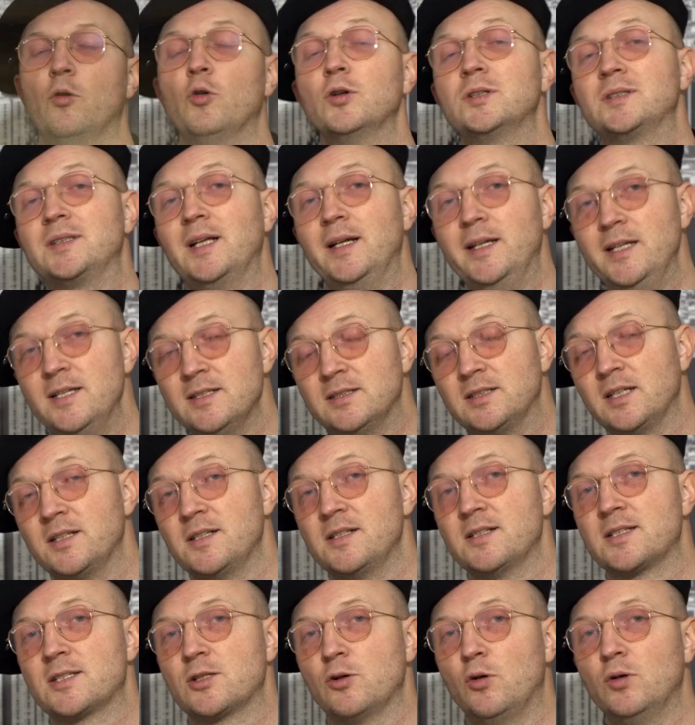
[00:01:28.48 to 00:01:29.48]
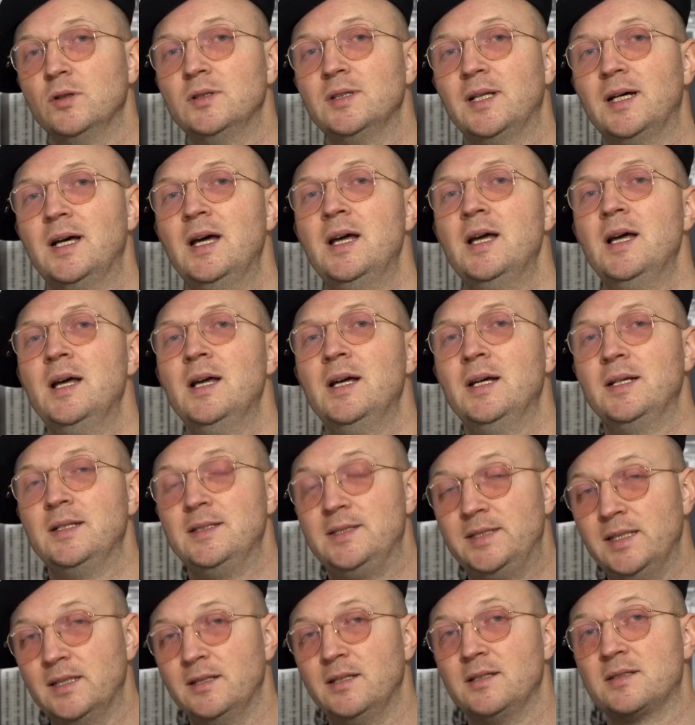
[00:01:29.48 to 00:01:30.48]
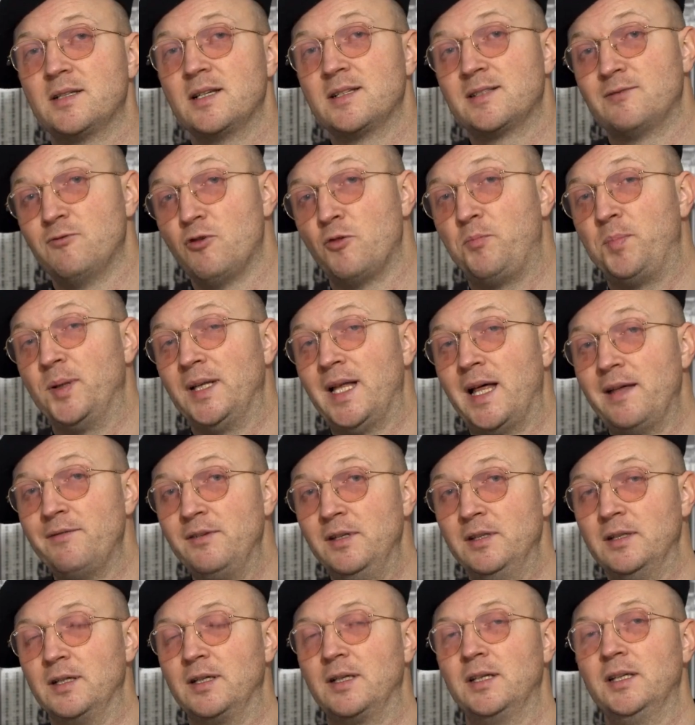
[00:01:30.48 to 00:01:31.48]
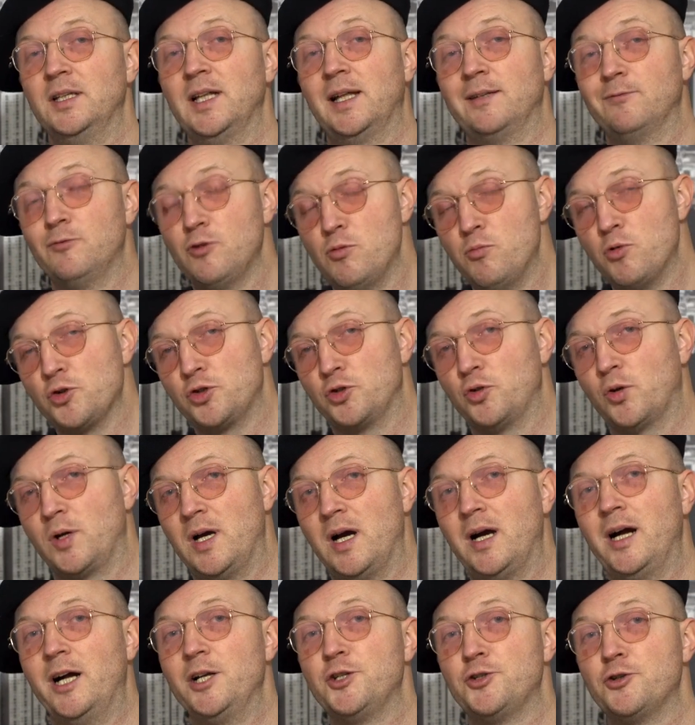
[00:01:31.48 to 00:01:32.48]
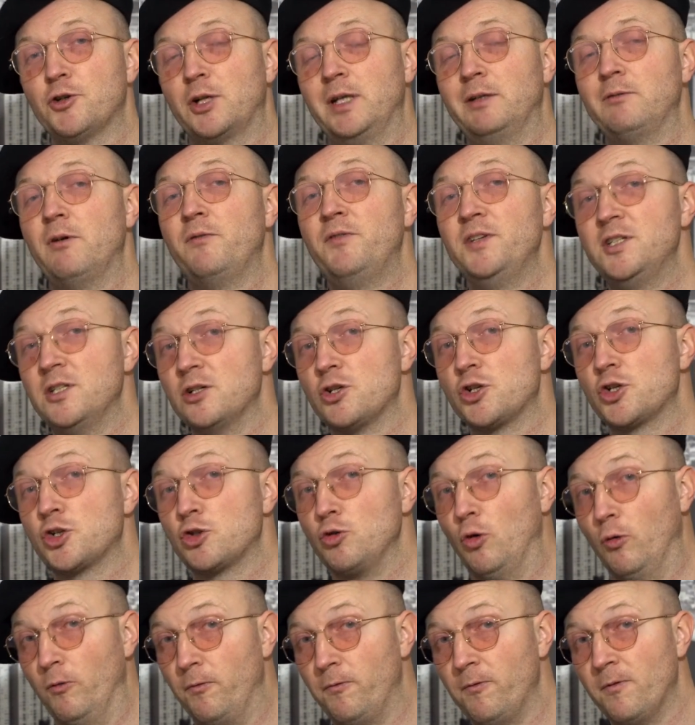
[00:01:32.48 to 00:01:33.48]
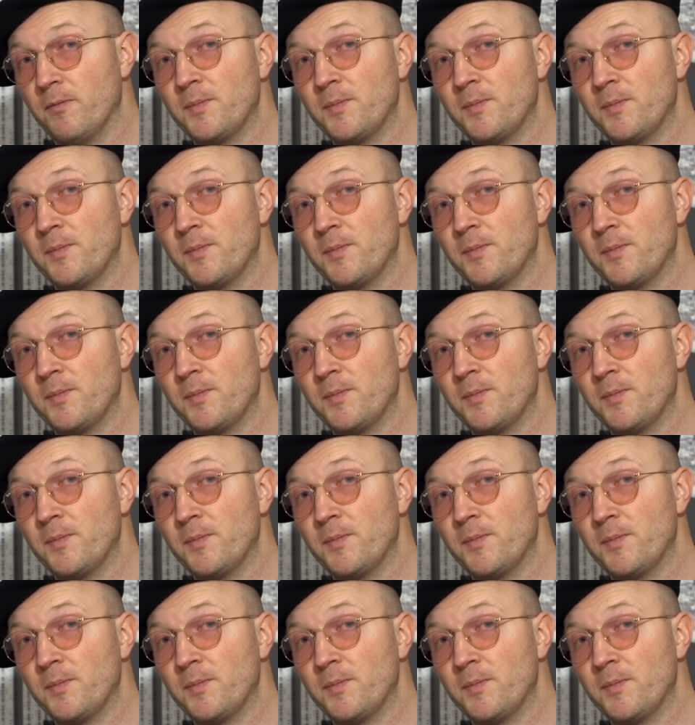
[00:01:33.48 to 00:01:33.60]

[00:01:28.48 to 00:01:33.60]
Отто Линд традиционно делается из двух половинок, и на двух муштуках отчетливо виден шов.